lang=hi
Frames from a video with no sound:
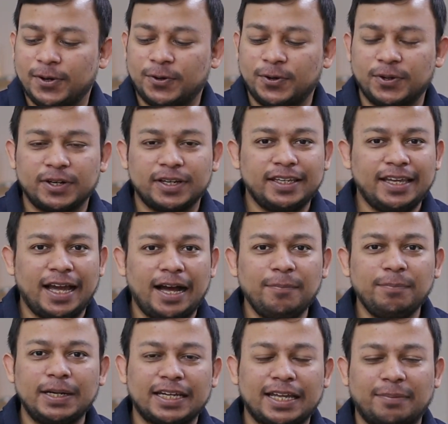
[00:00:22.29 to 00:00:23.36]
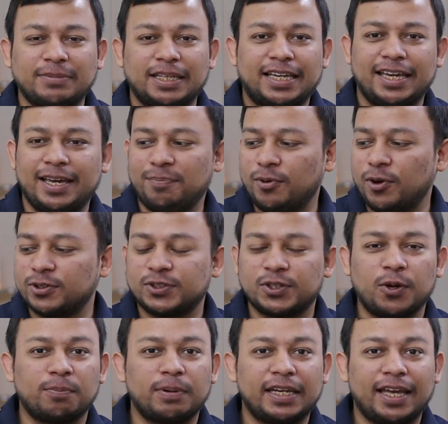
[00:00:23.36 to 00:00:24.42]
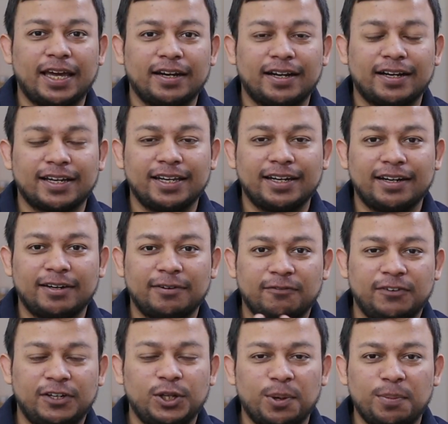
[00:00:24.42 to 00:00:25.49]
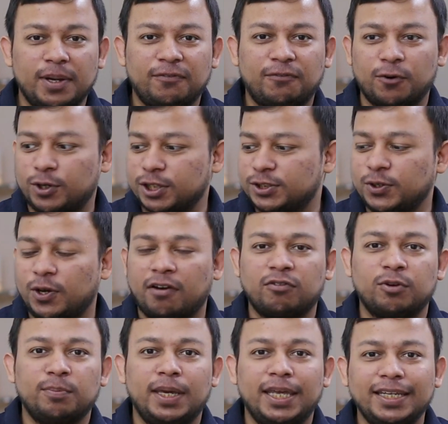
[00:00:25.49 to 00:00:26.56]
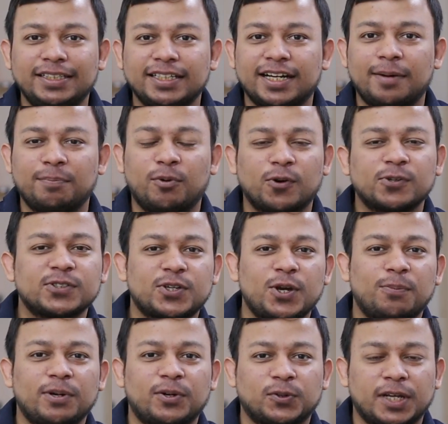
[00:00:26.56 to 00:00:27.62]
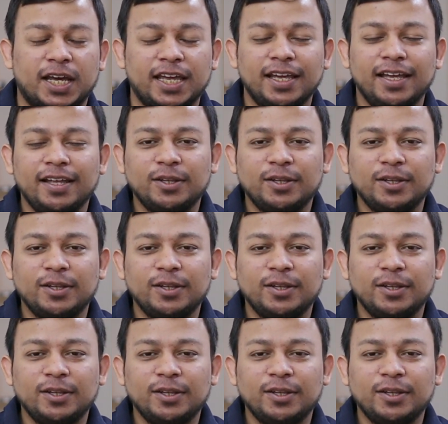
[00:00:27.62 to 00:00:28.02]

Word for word: और यहाँ पर अगर आप देखेंगे बॉक्स के ऊपर यार अगर वीडियो में फोकस जो है वो मेरी जगह बॉक्स के ऊपर हो जाए